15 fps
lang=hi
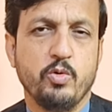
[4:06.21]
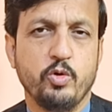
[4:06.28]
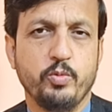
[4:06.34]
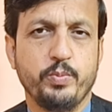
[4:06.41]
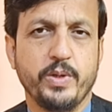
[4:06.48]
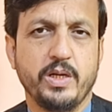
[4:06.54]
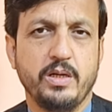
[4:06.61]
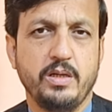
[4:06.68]
उन
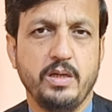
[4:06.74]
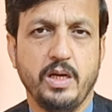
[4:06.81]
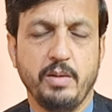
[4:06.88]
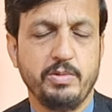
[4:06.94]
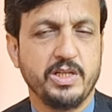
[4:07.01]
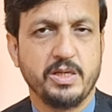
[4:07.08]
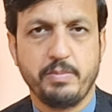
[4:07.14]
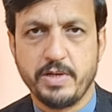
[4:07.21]
पर
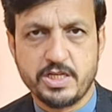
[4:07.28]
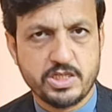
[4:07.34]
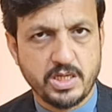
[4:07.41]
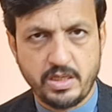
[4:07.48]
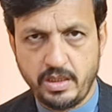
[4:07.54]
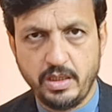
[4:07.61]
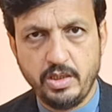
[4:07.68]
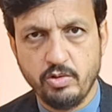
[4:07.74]
अभी तक पर्चा
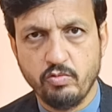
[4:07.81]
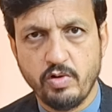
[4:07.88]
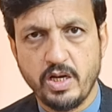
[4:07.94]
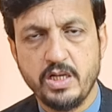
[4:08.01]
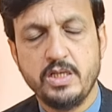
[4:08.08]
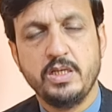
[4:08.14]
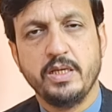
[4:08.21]
नहीं हुआ